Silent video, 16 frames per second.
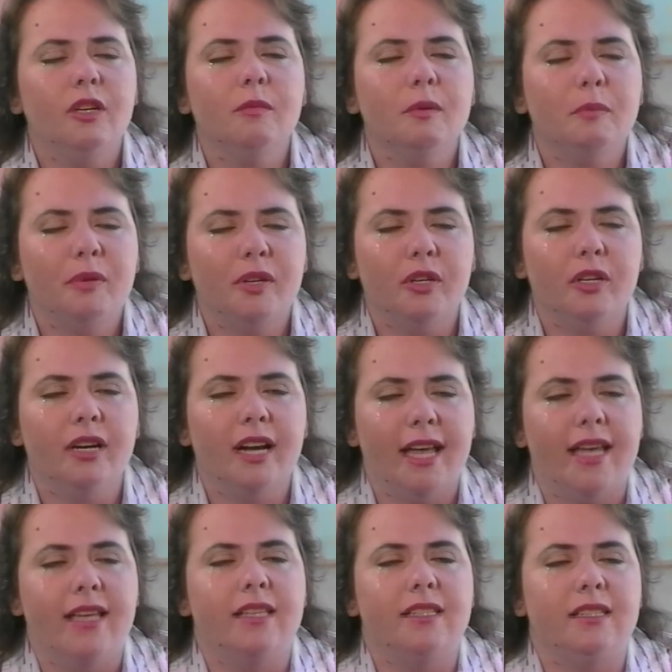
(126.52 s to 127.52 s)
Dämmerpur
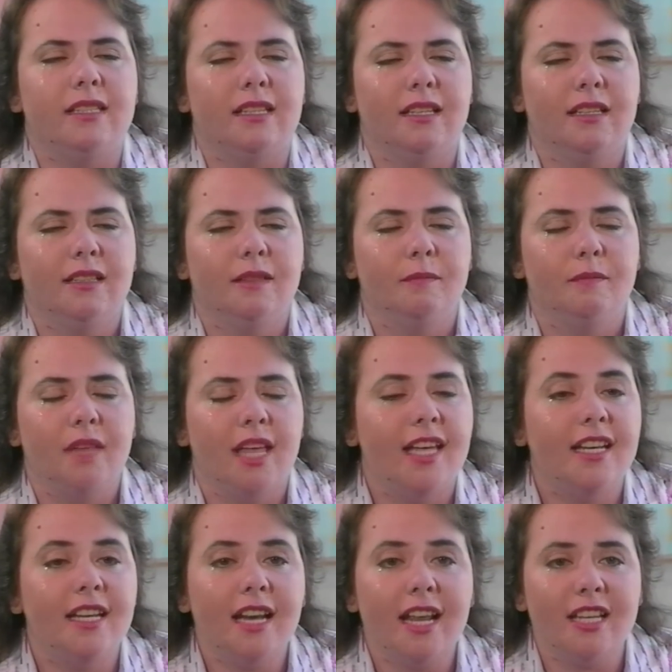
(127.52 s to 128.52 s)
hat.
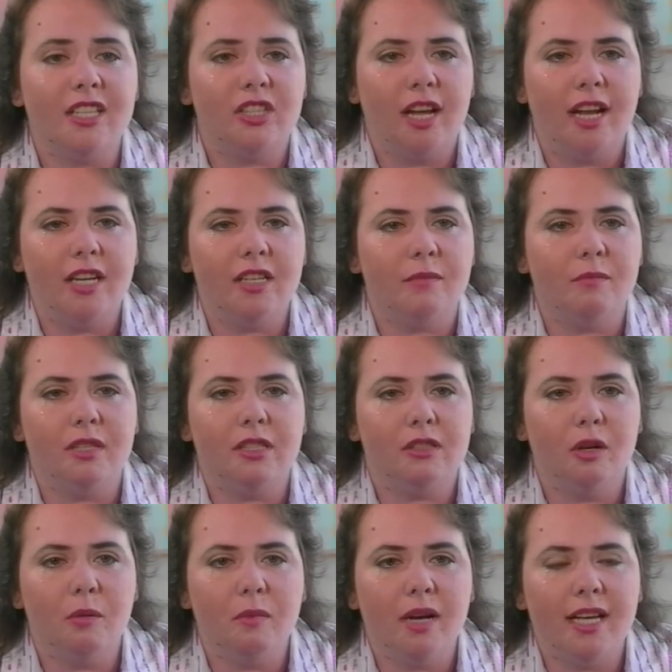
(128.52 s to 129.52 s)
Es hat mich
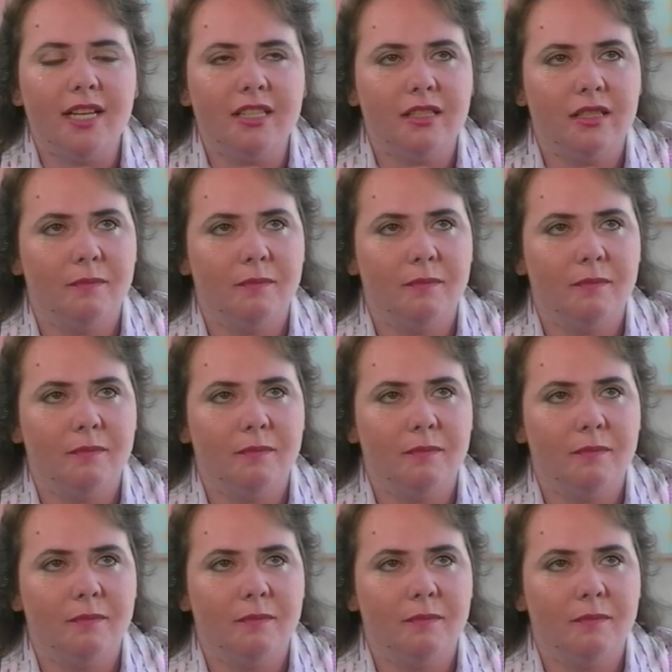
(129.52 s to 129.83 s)
verändert.